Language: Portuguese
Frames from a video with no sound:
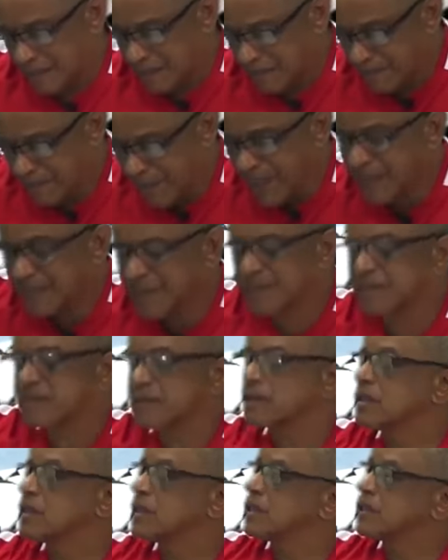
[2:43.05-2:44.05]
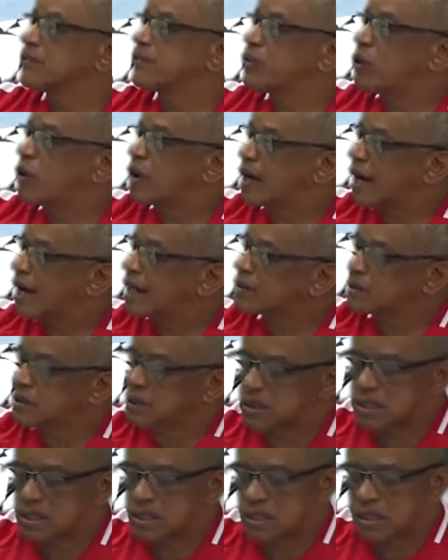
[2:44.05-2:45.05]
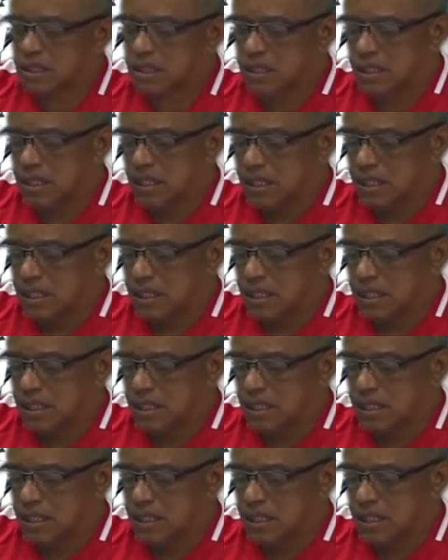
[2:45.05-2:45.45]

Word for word: bem focado nesse